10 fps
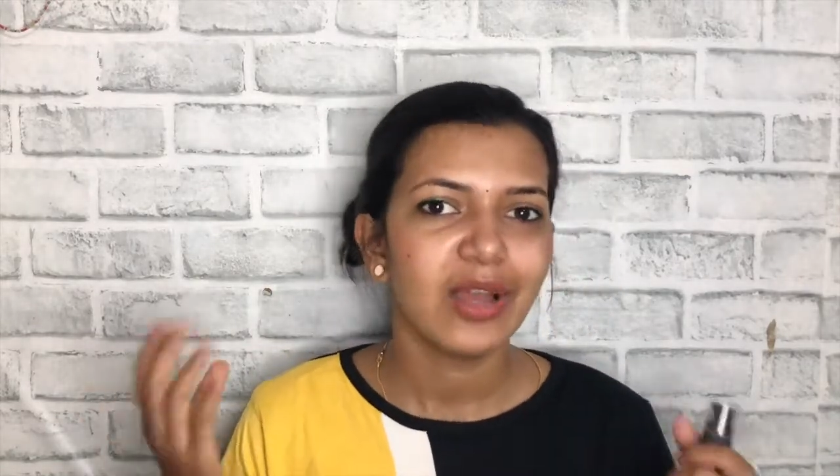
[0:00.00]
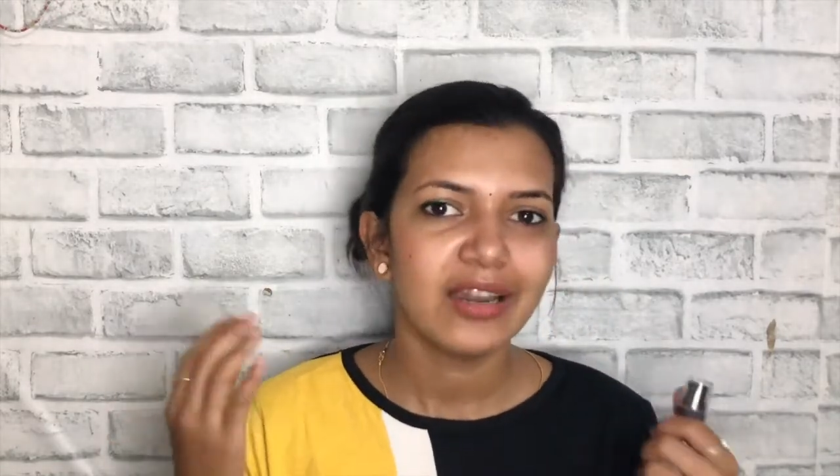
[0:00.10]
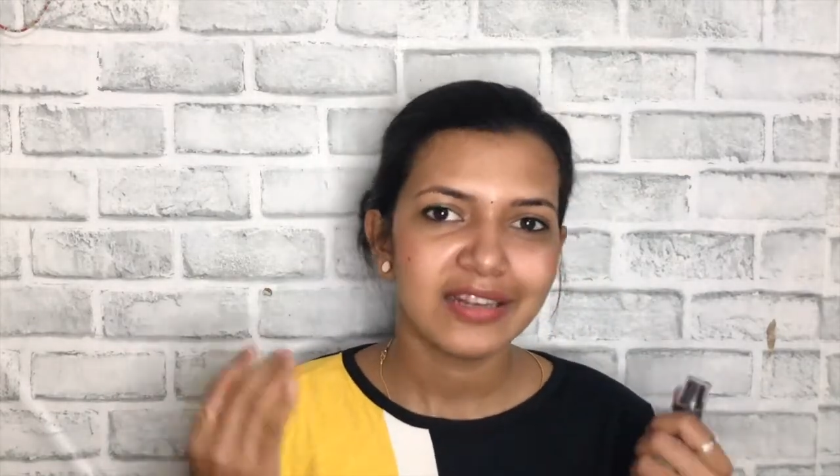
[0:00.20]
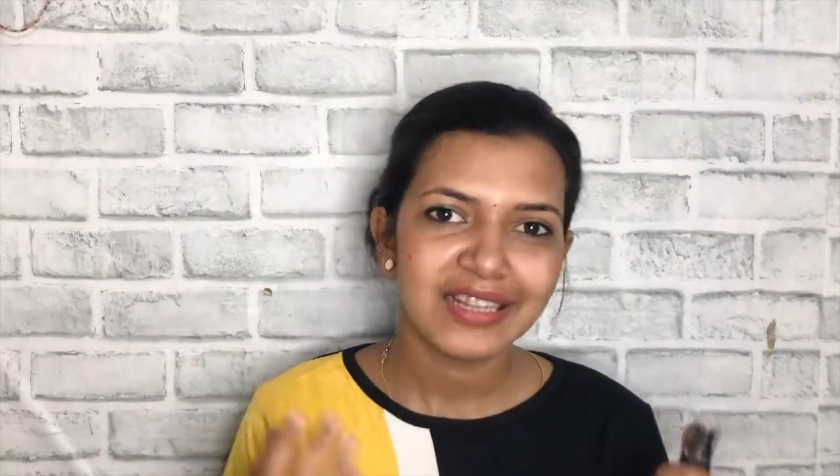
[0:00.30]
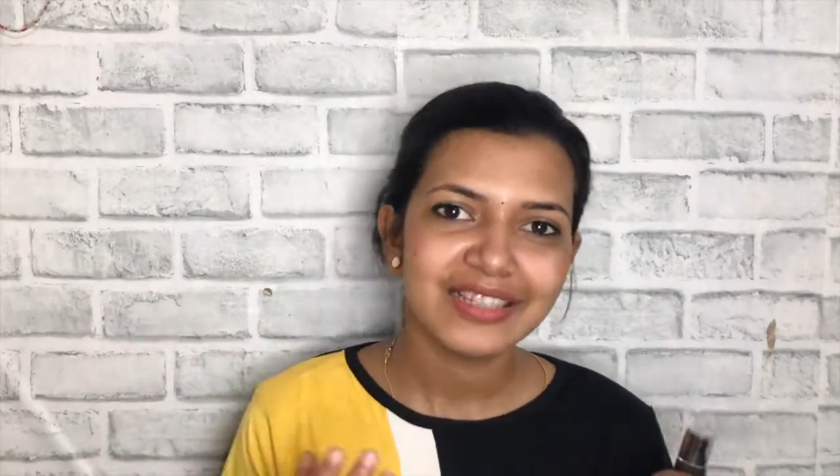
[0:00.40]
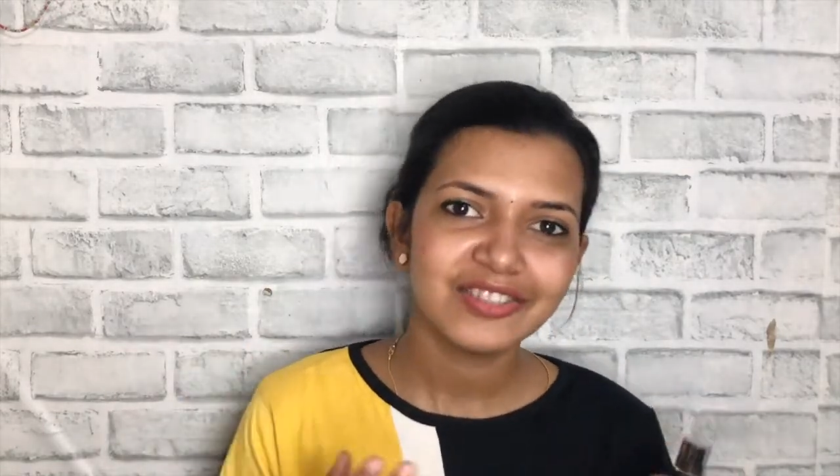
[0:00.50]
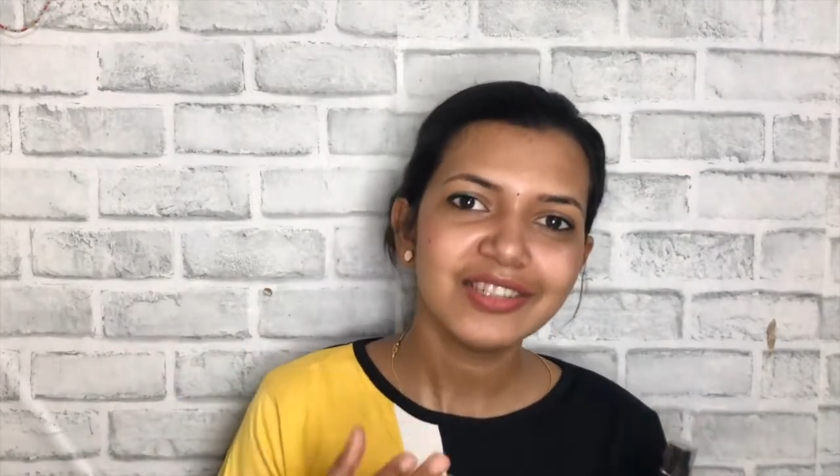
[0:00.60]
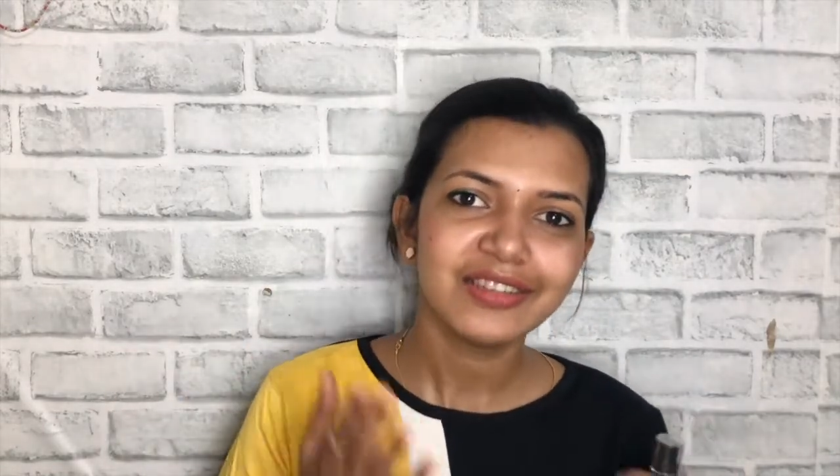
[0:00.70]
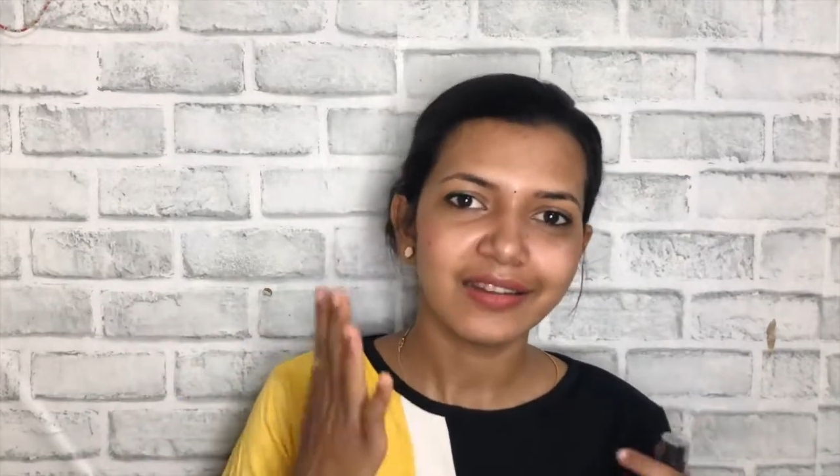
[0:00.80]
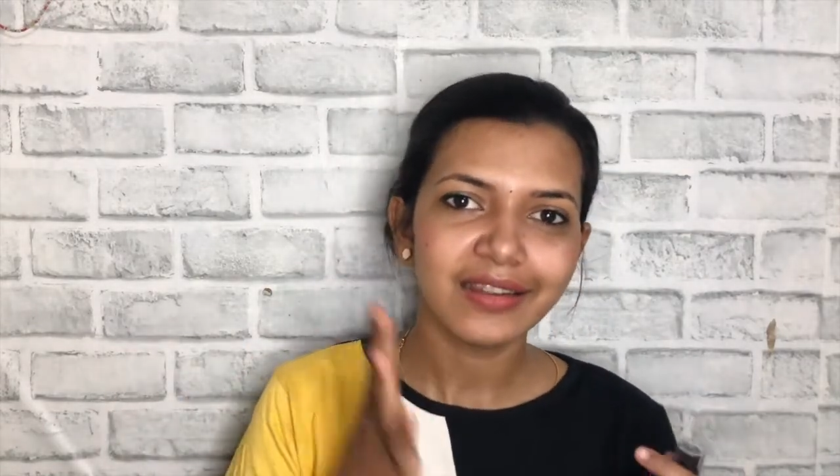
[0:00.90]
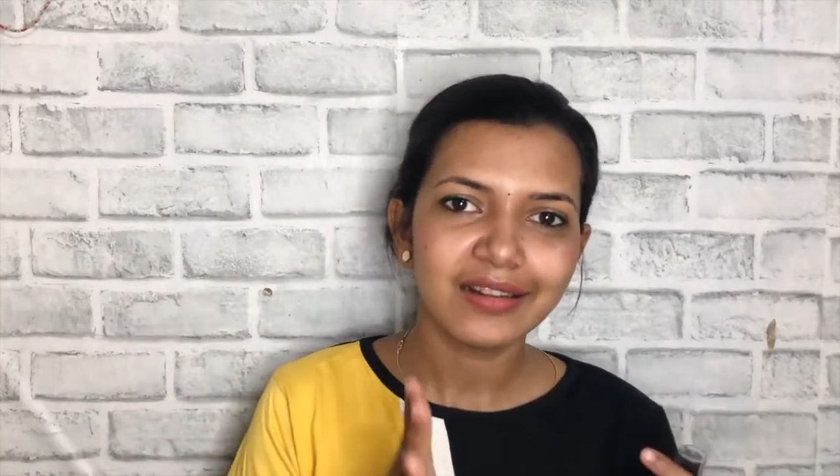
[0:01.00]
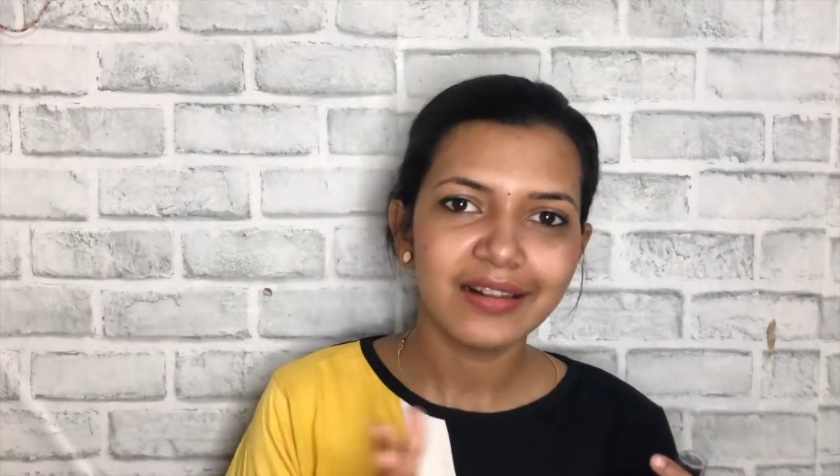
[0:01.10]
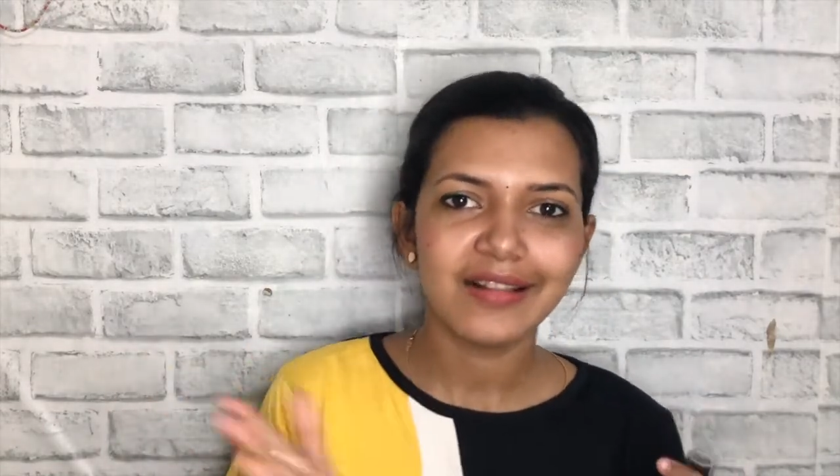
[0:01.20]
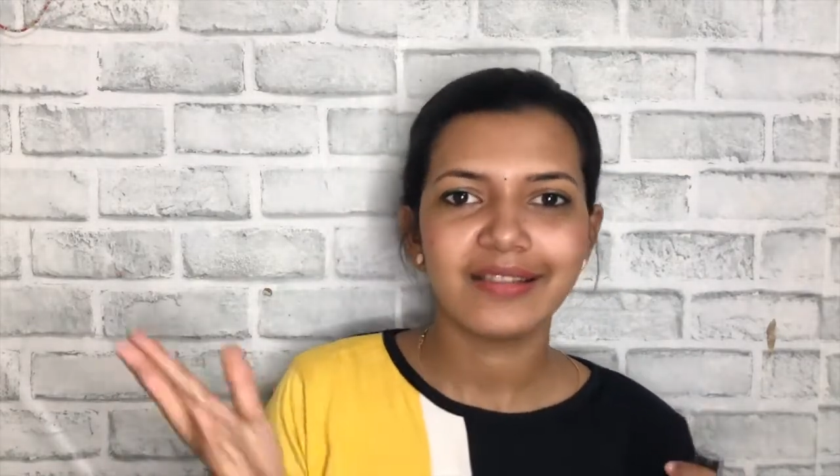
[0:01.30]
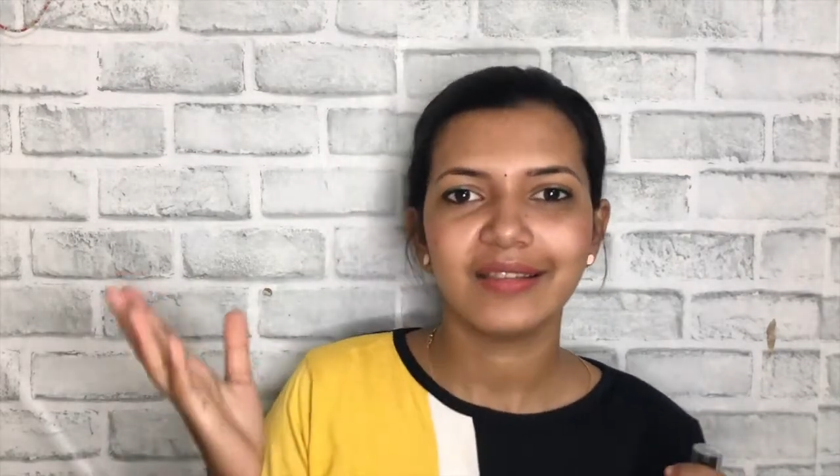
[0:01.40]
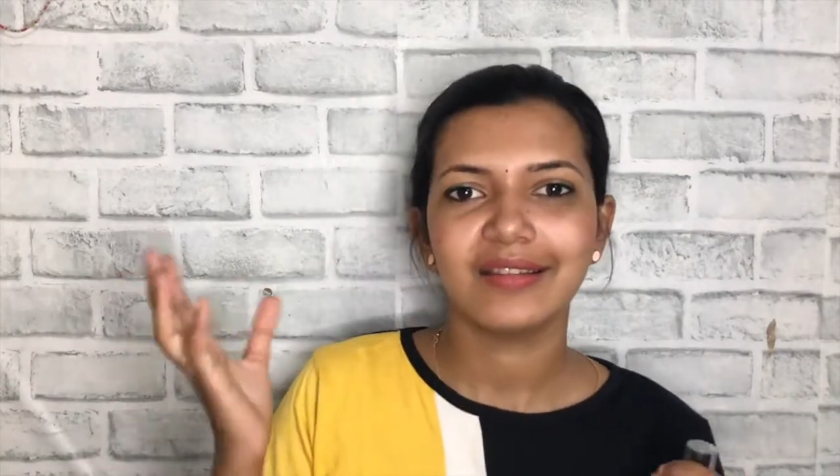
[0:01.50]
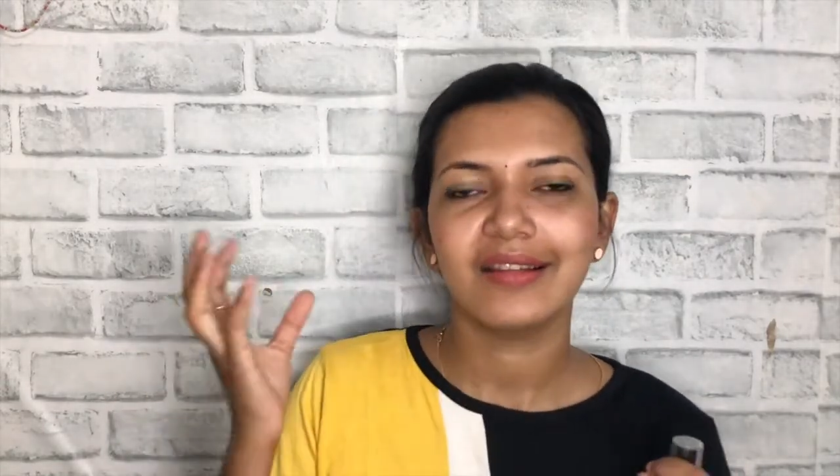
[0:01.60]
So anti-aging, wrinkles,